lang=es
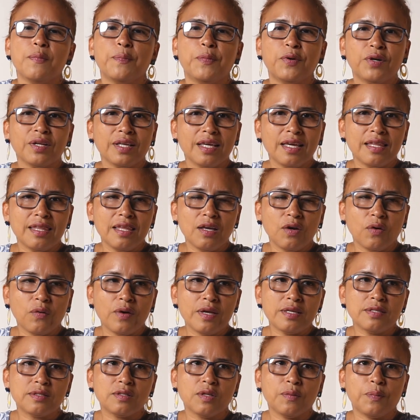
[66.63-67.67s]
¿Por qué digo
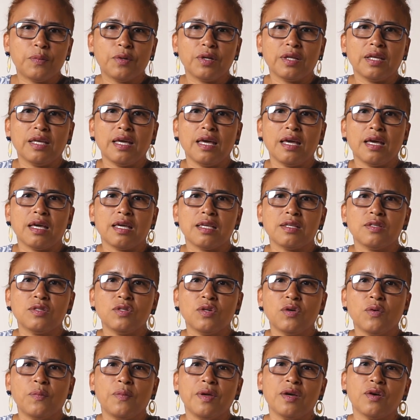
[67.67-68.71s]
esto? Porque
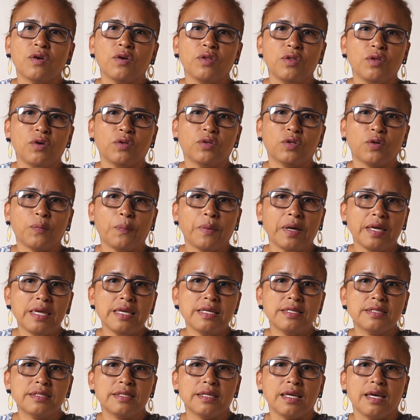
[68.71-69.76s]
yo vengo de otro
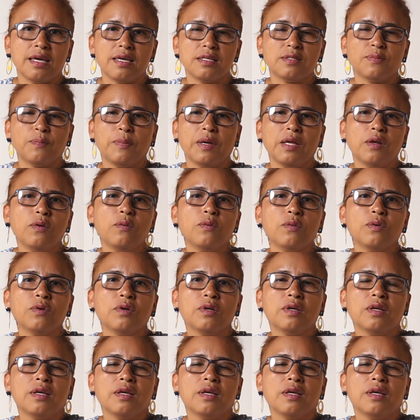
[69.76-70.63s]
país, que es Perú.